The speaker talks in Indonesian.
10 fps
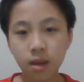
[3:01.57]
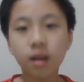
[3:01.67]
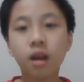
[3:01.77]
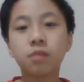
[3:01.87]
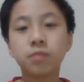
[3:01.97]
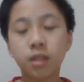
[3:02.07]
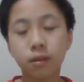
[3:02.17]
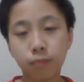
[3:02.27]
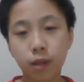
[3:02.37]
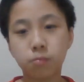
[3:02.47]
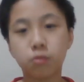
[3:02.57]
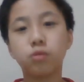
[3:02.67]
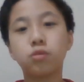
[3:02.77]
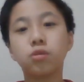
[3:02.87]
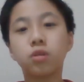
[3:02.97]
kalau misalnya 40
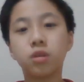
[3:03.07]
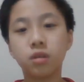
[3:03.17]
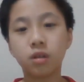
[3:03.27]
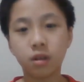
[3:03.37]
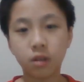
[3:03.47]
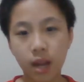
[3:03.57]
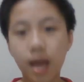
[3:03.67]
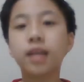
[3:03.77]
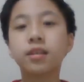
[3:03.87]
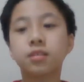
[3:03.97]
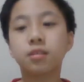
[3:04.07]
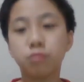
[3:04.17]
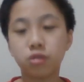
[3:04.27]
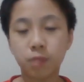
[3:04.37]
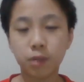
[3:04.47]
uh, eh, likes, tembus
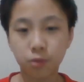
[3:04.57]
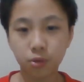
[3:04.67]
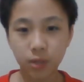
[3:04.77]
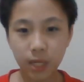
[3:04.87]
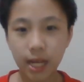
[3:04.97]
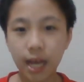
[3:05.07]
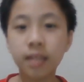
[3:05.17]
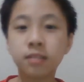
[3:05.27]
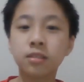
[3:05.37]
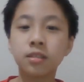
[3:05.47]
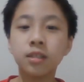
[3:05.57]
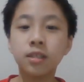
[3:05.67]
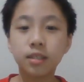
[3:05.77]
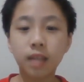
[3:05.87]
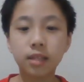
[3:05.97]
40 likes,
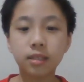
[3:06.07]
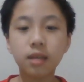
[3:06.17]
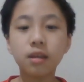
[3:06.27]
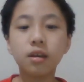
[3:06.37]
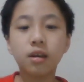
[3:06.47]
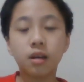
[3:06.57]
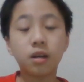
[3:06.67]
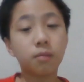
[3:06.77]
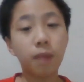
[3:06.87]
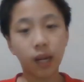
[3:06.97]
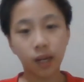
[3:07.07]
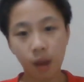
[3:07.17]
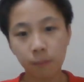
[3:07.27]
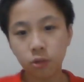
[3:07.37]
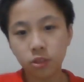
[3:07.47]
nanti uh, bakalan
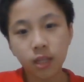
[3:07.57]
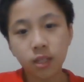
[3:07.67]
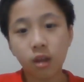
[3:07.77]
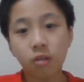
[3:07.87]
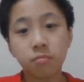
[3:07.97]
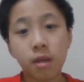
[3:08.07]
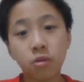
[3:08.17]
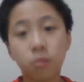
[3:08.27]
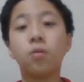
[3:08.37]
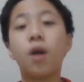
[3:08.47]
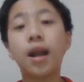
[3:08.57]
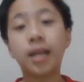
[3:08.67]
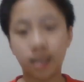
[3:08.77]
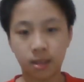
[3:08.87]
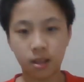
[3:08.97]
uploadnya di tahun baru, akhir
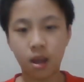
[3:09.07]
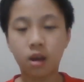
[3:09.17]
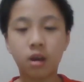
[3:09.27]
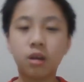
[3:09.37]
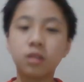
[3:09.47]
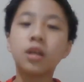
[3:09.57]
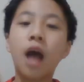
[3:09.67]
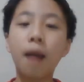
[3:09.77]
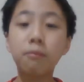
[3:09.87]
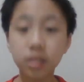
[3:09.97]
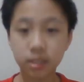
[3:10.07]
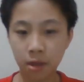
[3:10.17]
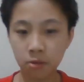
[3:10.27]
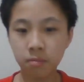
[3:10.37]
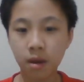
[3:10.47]
uh, habis tahun
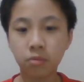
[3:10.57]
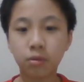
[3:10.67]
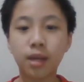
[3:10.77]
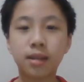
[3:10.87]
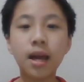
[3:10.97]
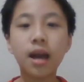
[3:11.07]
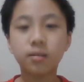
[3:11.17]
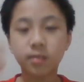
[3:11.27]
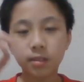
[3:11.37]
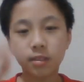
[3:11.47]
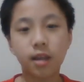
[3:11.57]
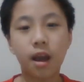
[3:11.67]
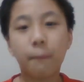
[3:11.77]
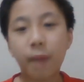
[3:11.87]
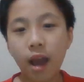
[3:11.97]
baru karena Axel sedang
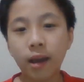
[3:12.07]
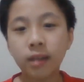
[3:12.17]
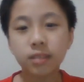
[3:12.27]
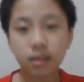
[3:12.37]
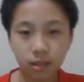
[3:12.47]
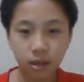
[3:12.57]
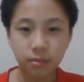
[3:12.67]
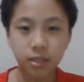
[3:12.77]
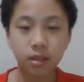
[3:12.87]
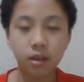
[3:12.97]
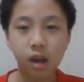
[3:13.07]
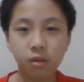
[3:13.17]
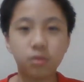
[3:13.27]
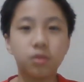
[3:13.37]
PS dan tidak bisa diganggu.